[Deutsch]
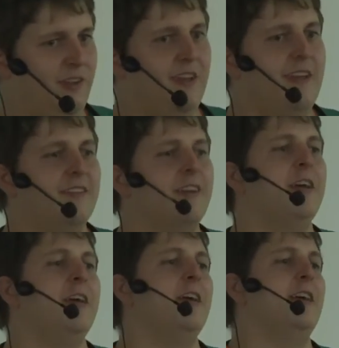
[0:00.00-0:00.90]
Das heißt,
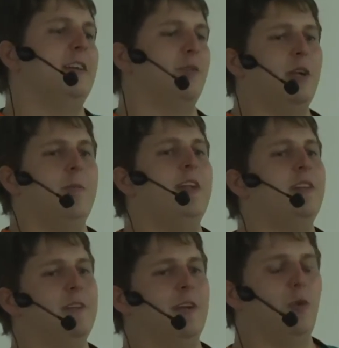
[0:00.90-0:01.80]
hier soll am
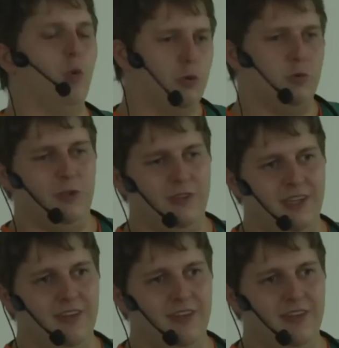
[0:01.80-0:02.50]
Ende wieder eine Hochschule sein.